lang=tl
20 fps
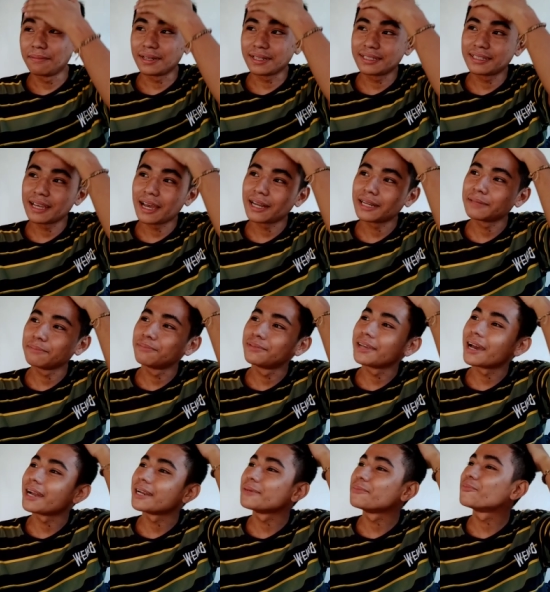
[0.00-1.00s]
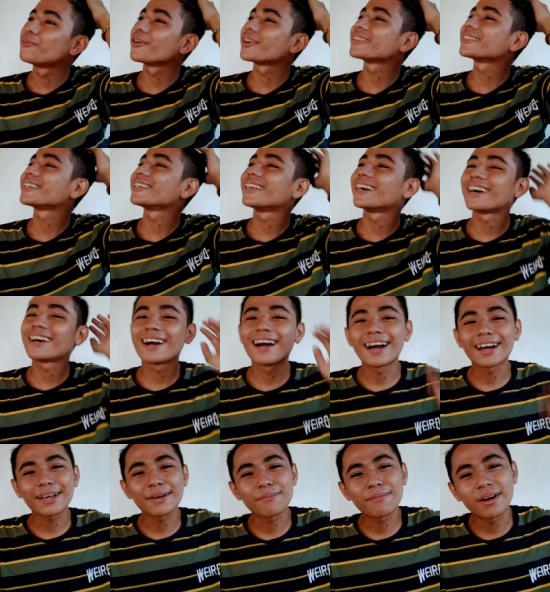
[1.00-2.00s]
magsanib-sanib pwersa ng
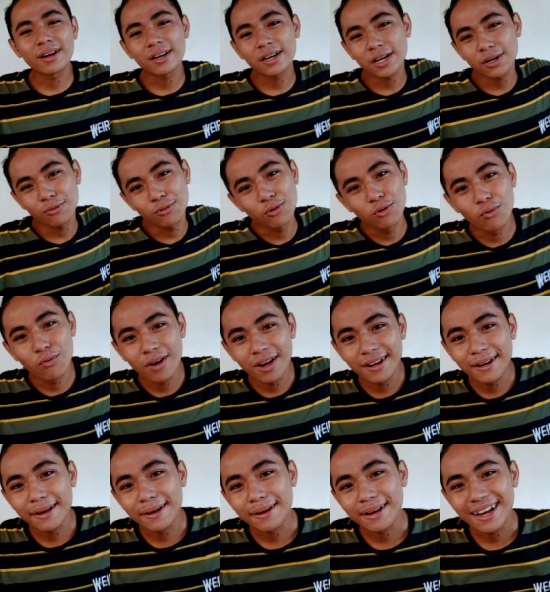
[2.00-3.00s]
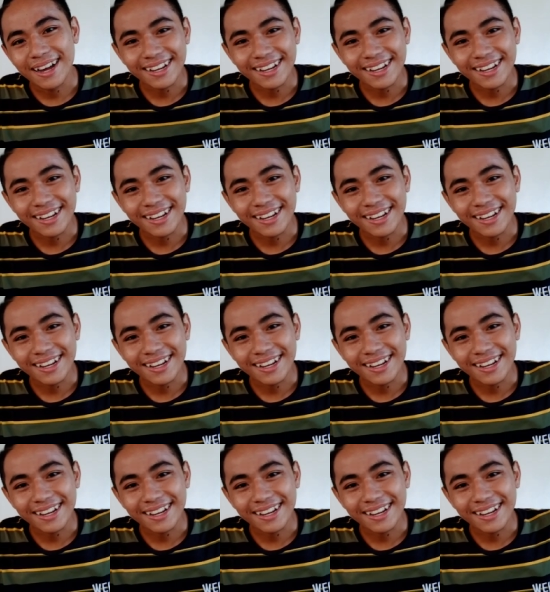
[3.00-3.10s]
aking mga kaluluwa na